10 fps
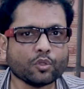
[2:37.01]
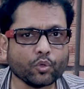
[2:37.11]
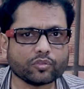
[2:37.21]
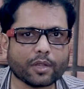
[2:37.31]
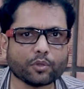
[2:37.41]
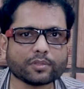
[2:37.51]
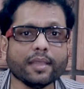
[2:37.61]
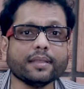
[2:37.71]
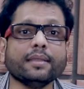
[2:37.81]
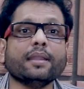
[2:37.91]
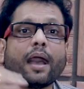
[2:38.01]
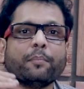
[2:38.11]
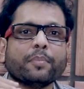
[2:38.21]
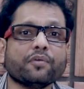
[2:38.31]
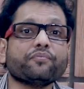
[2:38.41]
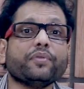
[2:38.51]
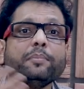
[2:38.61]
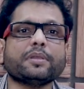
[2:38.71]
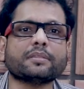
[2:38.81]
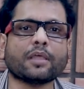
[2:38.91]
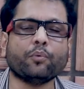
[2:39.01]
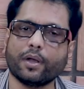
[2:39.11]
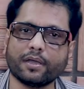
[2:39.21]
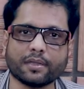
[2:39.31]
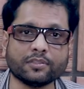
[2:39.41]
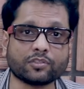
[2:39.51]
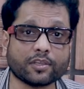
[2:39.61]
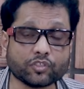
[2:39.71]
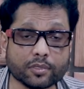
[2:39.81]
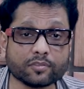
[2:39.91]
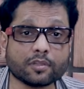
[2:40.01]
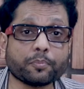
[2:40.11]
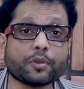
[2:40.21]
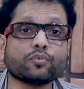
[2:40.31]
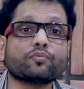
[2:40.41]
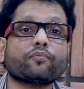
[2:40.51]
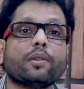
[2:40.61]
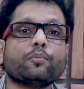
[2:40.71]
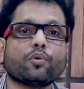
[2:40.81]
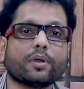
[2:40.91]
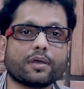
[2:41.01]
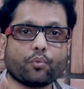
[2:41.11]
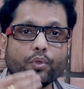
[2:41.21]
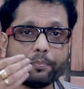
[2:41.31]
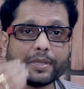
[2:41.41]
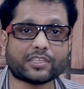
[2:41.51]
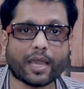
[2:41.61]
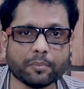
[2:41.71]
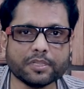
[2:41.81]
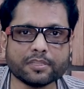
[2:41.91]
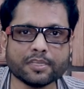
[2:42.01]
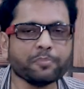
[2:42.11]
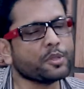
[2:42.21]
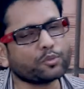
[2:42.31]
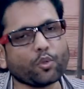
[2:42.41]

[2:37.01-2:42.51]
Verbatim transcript: दूसरा होता है कि नाम फेम कितना हुआ अगर अंतर्राष्ट्रीय स्तर पर उस फिल्म को अगर कोई पहचान मिलती है